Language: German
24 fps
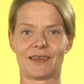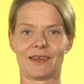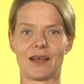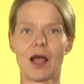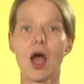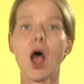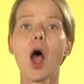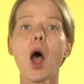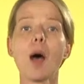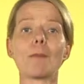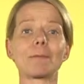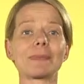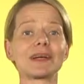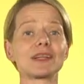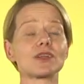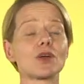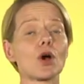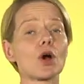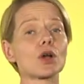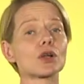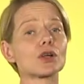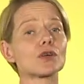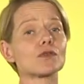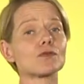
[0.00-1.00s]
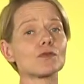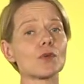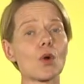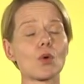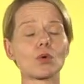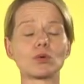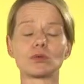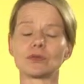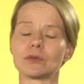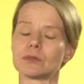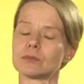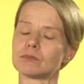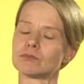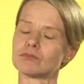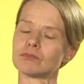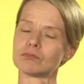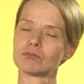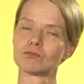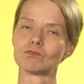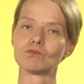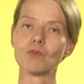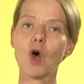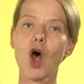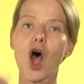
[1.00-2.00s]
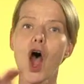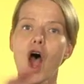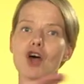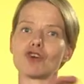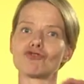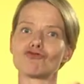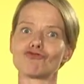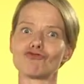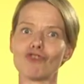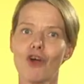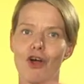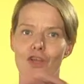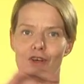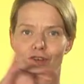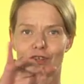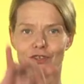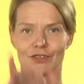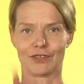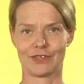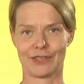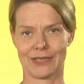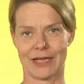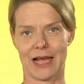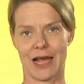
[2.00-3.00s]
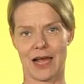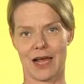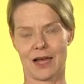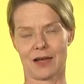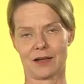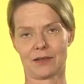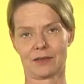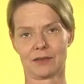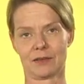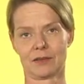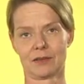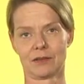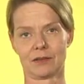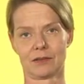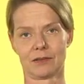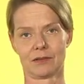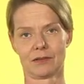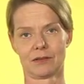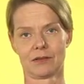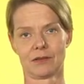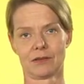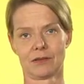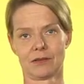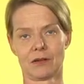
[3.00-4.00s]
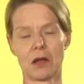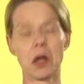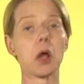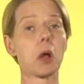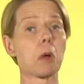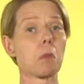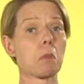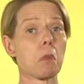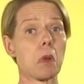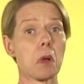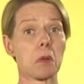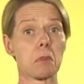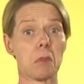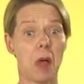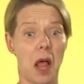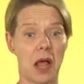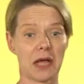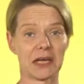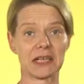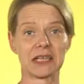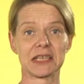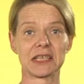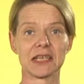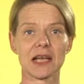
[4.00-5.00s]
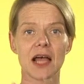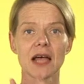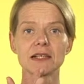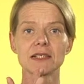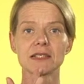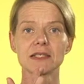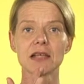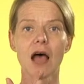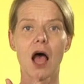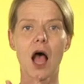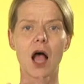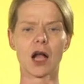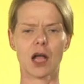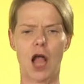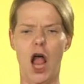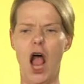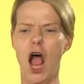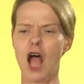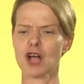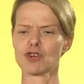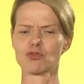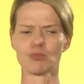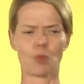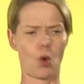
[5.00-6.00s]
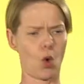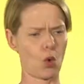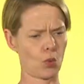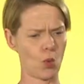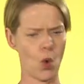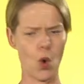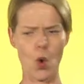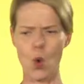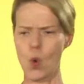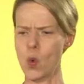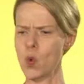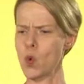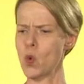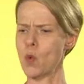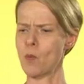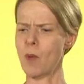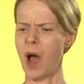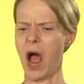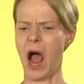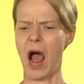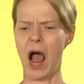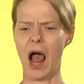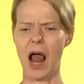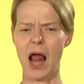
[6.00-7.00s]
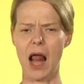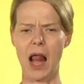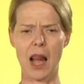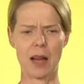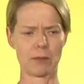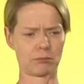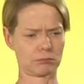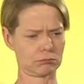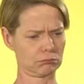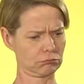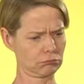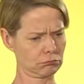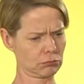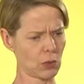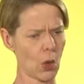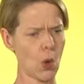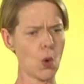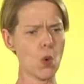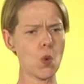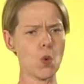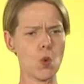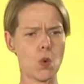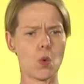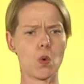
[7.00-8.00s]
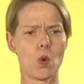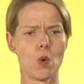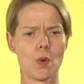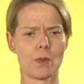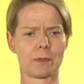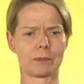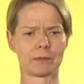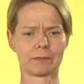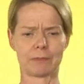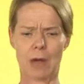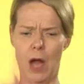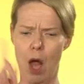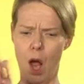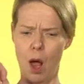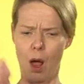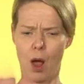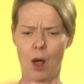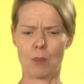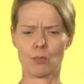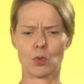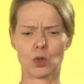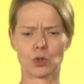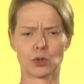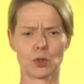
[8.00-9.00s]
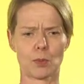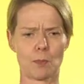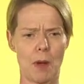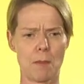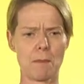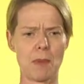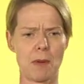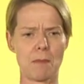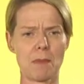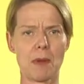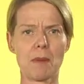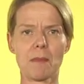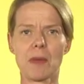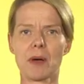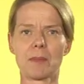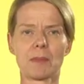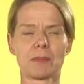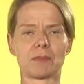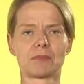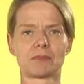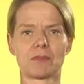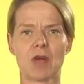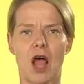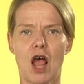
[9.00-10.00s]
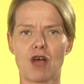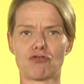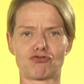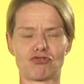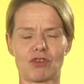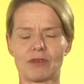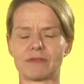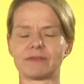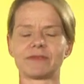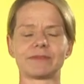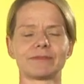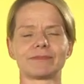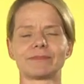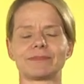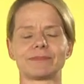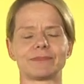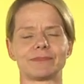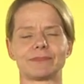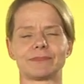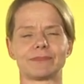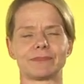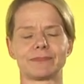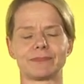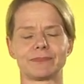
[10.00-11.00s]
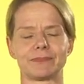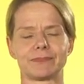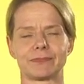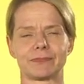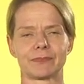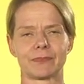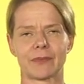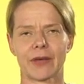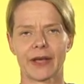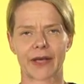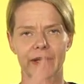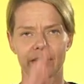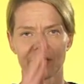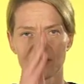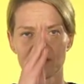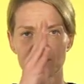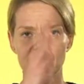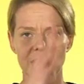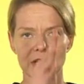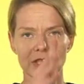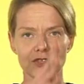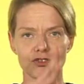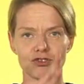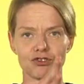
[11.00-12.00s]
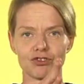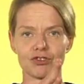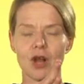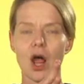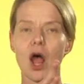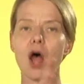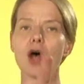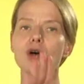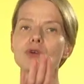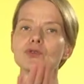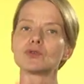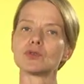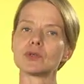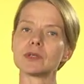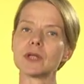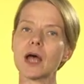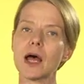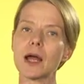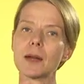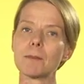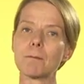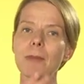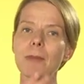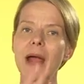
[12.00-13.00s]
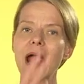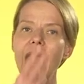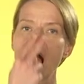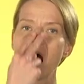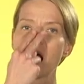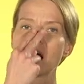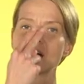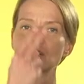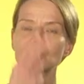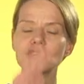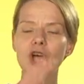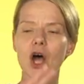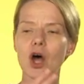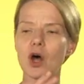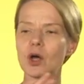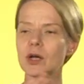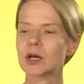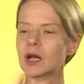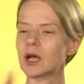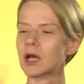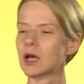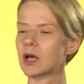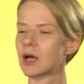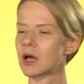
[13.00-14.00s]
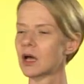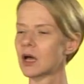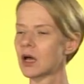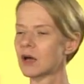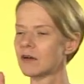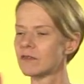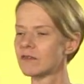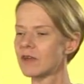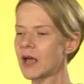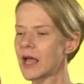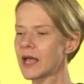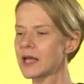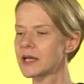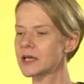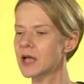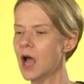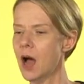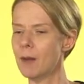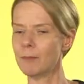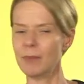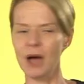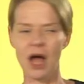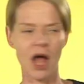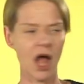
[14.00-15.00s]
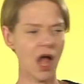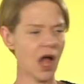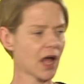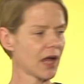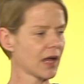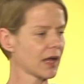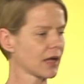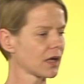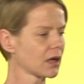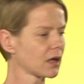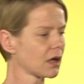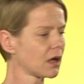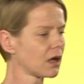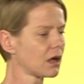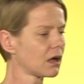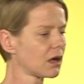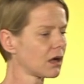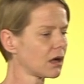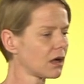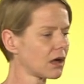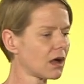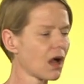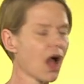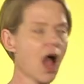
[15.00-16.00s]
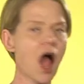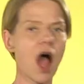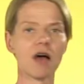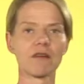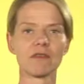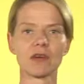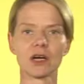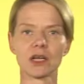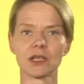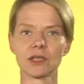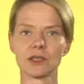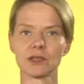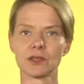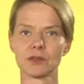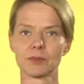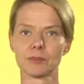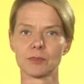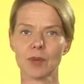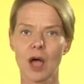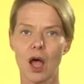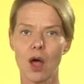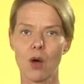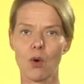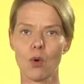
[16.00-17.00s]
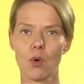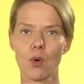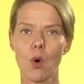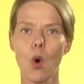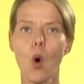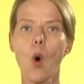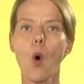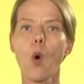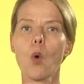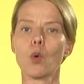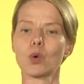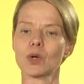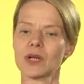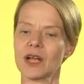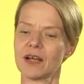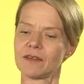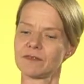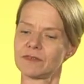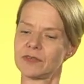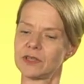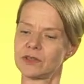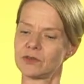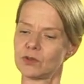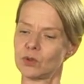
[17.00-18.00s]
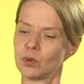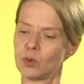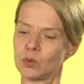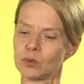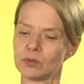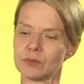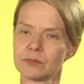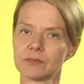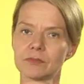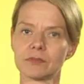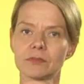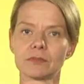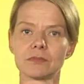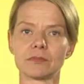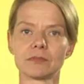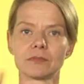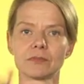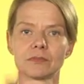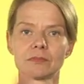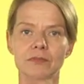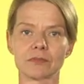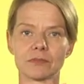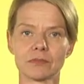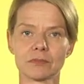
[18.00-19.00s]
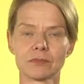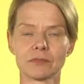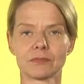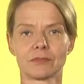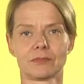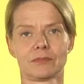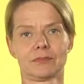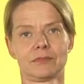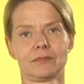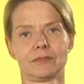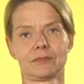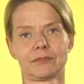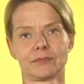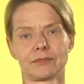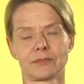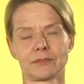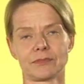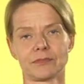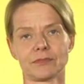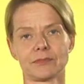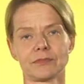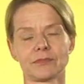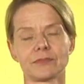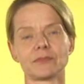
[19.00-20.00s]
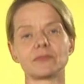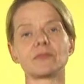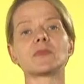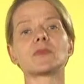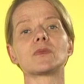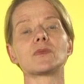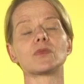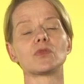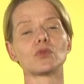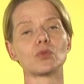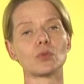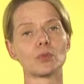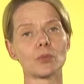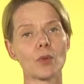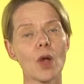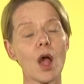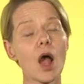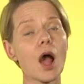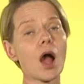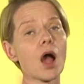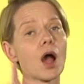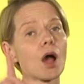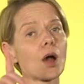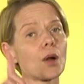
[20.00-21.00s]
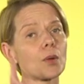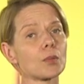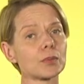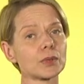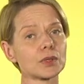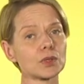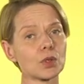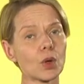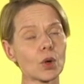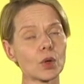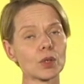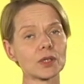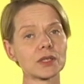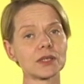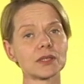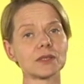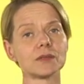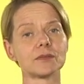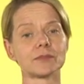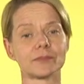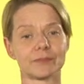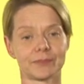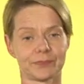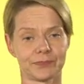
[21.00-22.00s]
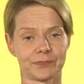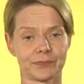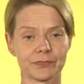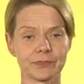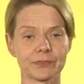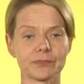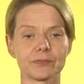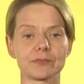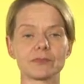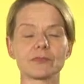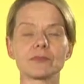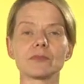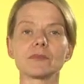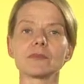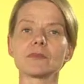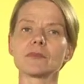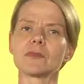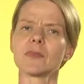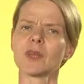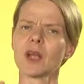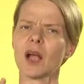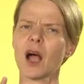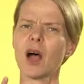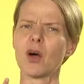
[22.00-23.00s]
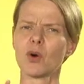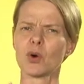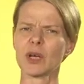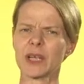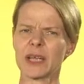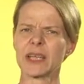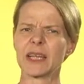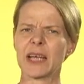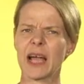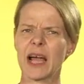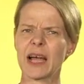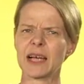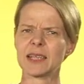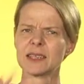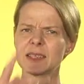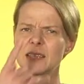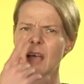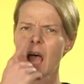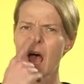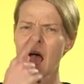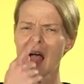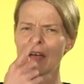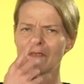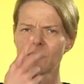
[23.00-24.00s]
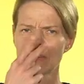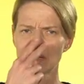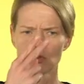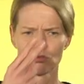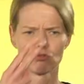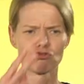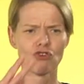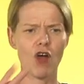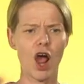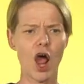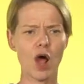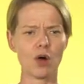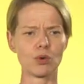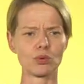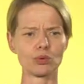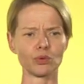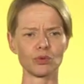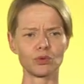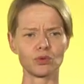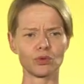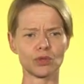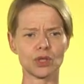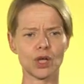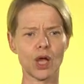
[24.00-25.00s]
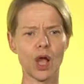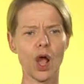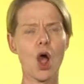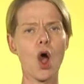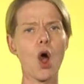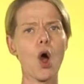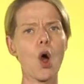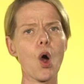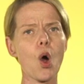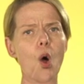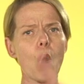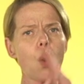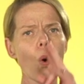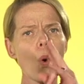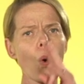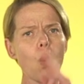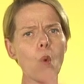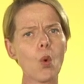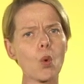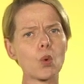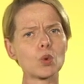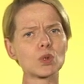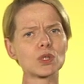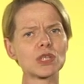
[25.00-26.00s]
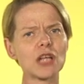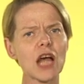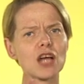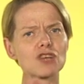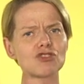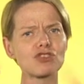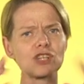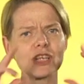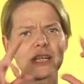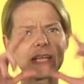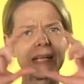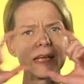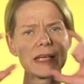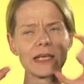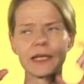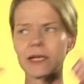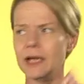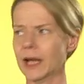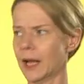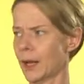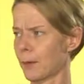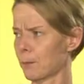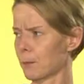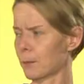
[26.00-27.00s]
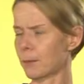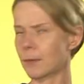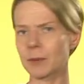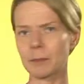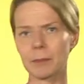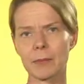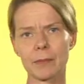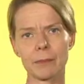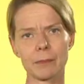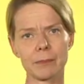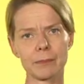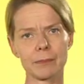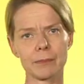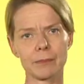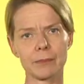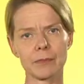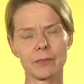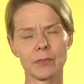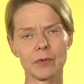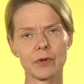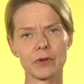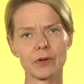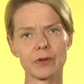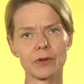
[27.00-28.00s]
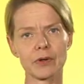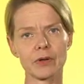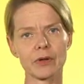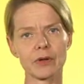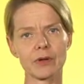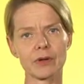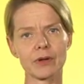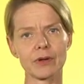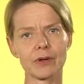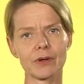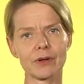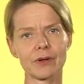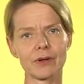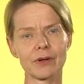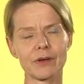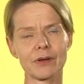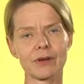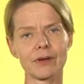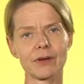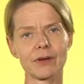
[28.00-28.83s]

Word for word: Wir haben nicht den Anspruch, dass wir jetzt überall gleichzeitig vorangehen. Das wäre eine absolute Überforderung, sondern dieser differenzierte Blick soll eigentlich dazu beitragen, dass wir äh, den Faden finden, an, wir, an, dem wir dieses Knäuel dann etwas entwirren können. Das heißt, ähm, auch jetzt, wenn Sie diese verschiedenen Themen, diese verschiedenen Dimensionen sehen, dessen, was eben Digitalisierung ausmacht,